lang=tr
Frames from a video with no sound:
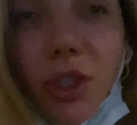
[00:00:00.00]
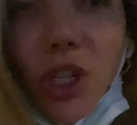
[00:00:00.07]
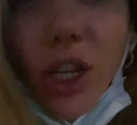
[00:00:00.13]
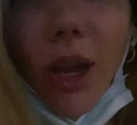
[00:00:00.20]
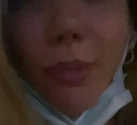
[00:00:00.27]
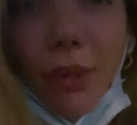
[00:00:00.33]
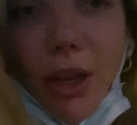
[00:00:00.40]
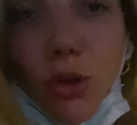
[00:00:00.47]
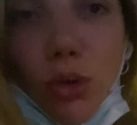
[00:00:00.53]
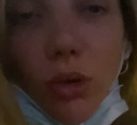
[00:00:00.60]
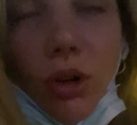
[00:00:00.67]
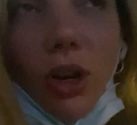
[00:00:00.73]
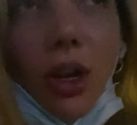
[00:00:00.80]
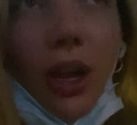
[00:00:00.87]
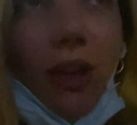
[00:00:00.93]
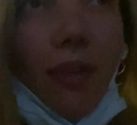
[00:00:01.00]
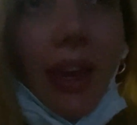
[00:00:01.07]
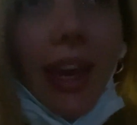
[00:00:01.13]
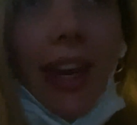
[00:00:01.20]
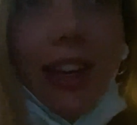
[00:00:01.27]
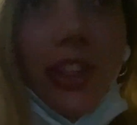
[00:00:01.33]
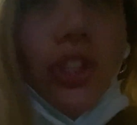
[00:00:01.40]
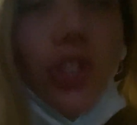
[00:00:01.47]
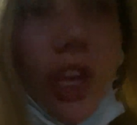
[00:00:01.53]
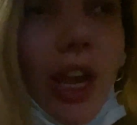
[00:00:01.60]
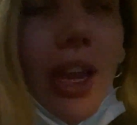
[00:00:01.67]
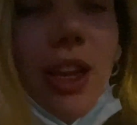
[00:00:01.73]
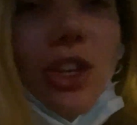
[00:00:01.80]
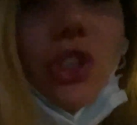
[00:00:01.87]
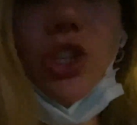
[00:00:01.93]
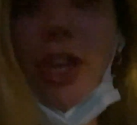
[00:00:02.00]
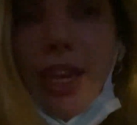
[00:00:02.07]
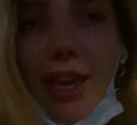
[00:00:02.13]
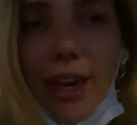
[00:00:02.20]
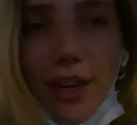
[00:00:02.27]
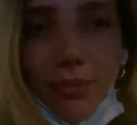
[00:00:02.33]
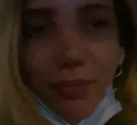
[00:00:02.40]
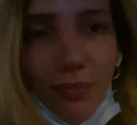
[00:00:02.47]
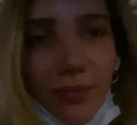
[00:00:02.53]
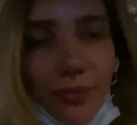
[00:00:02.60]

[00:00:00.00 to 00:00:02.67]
İşlemden sonra eve gelince çekerim.